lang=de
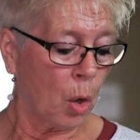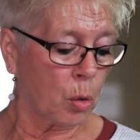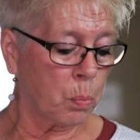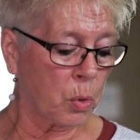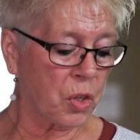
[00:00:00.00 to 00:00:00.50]

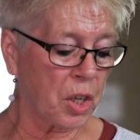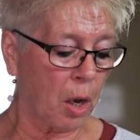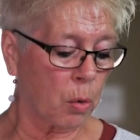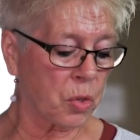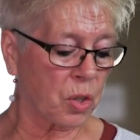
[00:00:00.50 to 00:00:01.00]
und muss
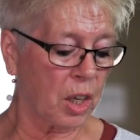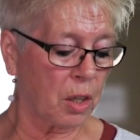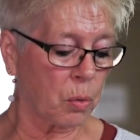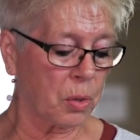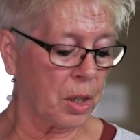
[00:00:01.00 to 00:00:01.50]

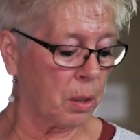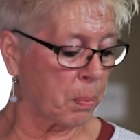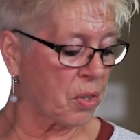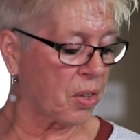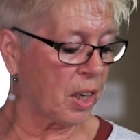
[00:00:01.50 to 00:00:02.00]
hinausgehen und ihn
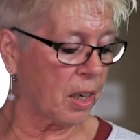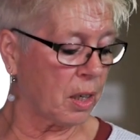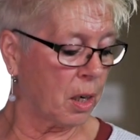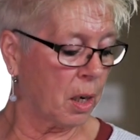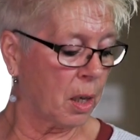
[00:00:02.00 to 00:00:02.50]

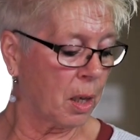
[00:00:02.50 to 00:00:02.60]
besehen.